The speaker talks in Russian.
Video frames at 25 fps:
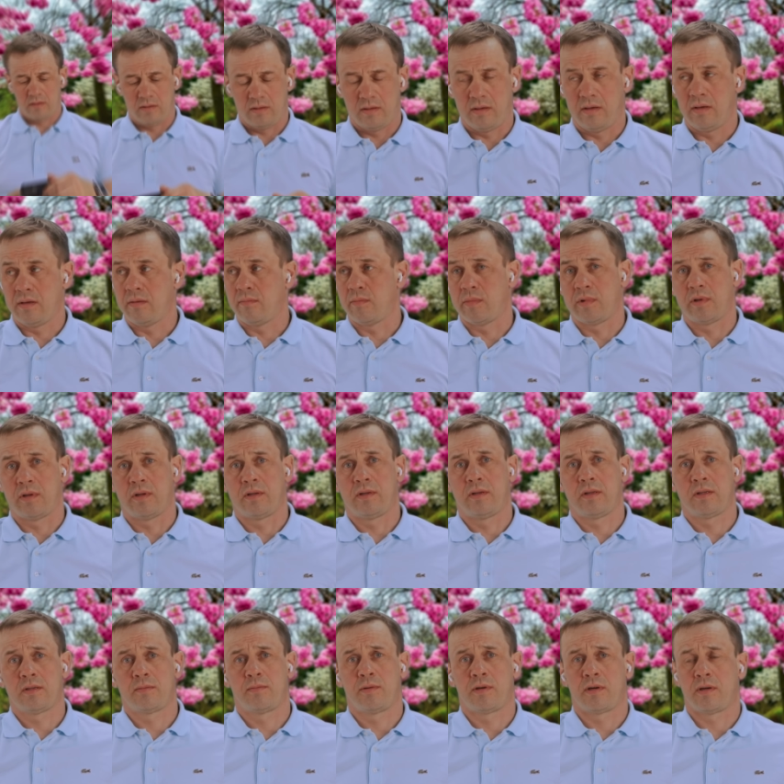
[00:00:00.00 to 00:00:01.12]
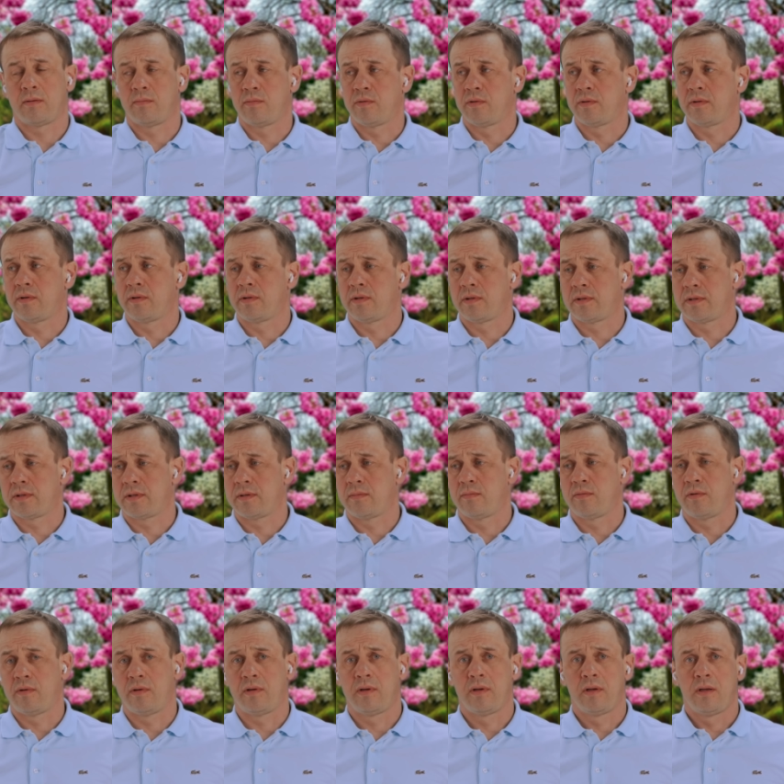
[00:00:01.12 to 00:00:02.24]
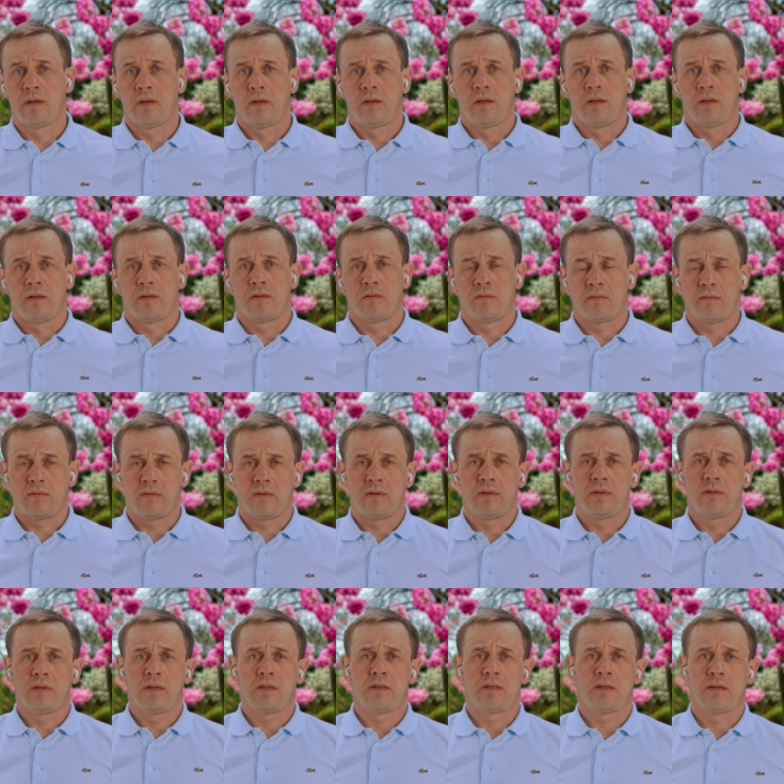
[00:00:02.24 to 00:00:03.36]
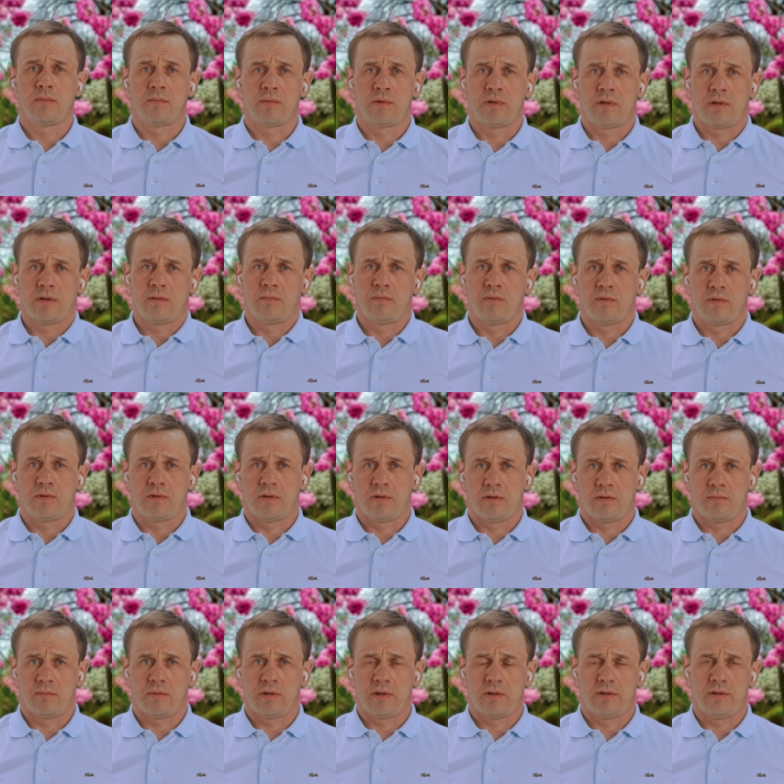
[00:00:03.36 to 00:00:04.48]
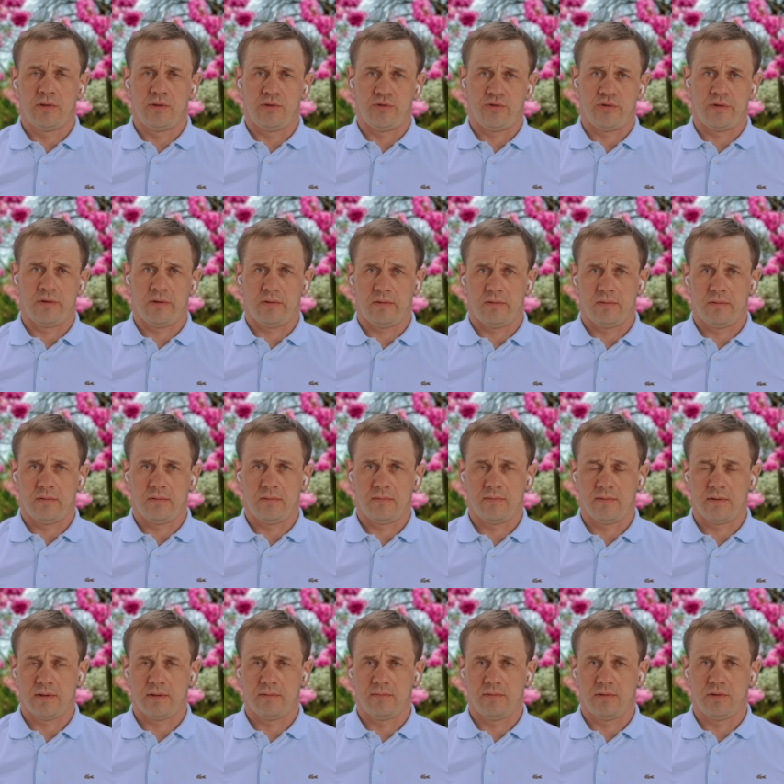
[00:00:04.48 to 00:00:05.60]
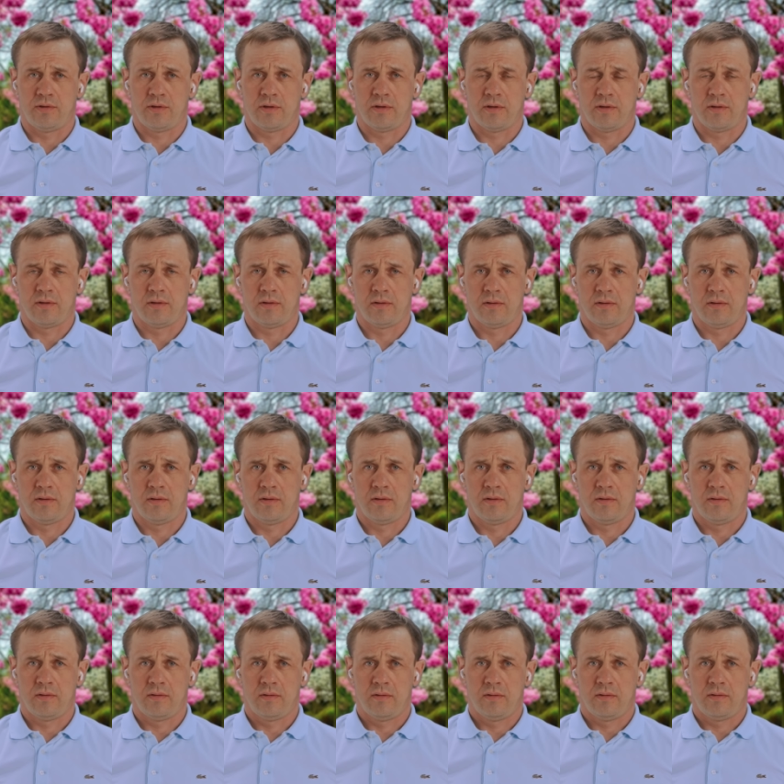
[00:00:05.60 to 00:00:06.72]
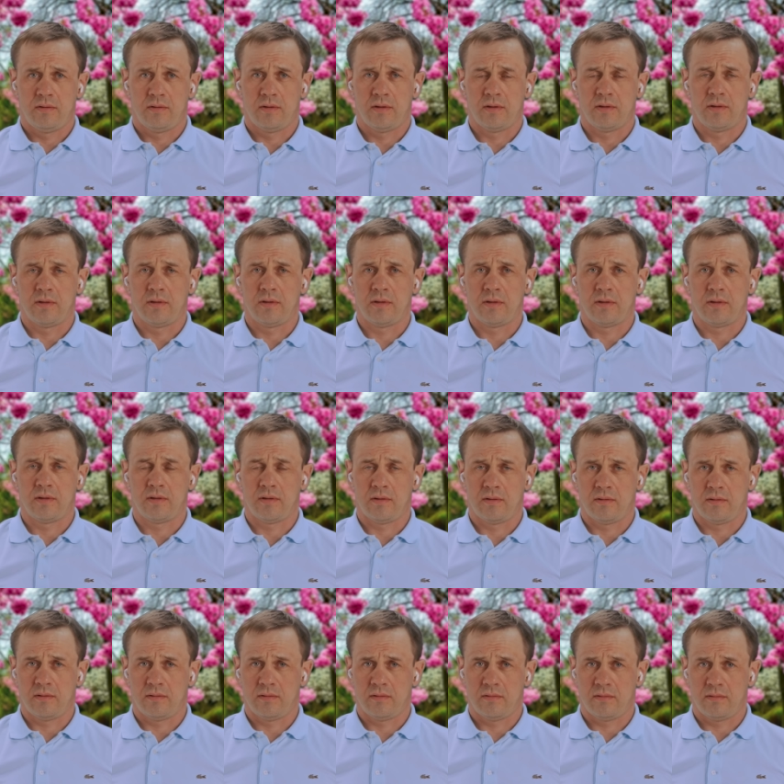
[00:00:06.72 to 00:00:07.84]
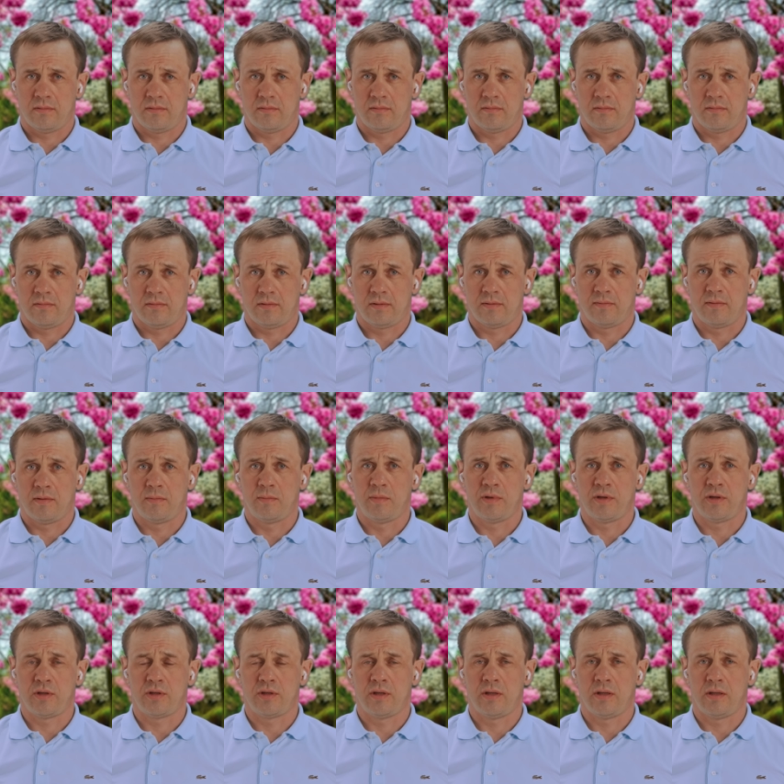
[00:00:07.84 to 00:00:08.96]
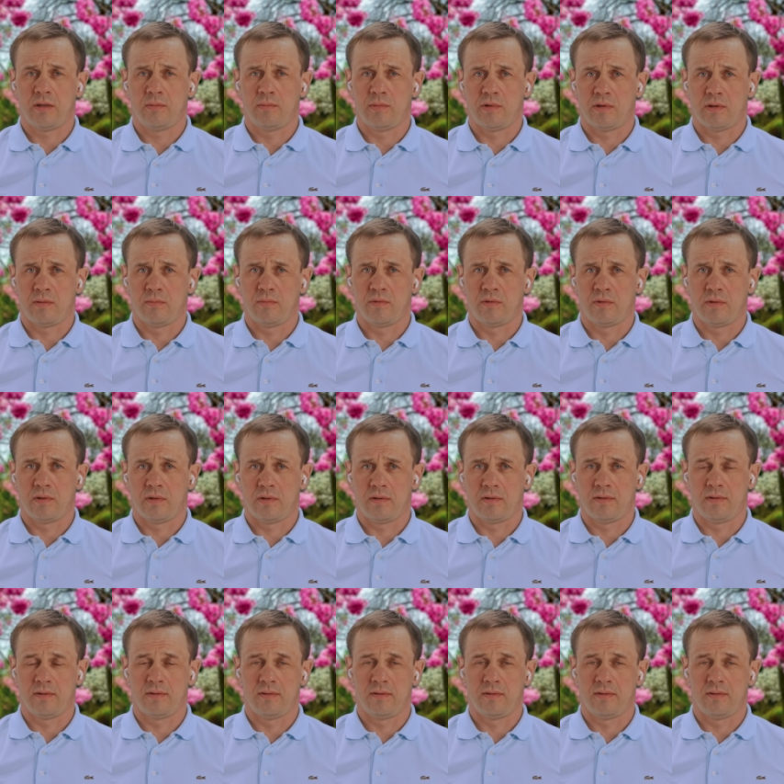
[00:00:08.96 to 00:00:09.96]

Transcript: Г, молодец, поработал над собой. Но ну, не над тем ты работаешь, братишка, в кавычках. Надо, надо э, своими решениями работать.